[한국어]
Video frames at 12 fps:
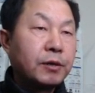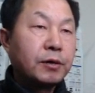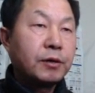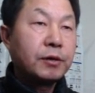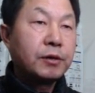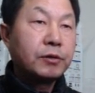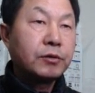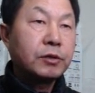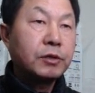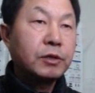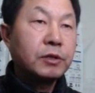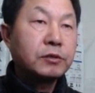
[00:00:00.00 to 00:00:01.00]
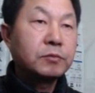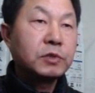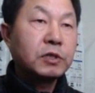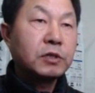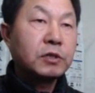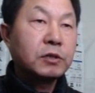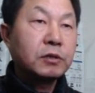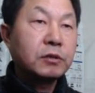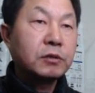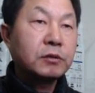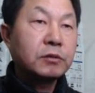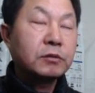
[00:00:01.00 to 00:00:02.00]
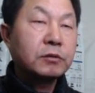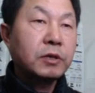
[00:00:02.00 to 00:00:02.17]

어, 여기에 지금 제가 그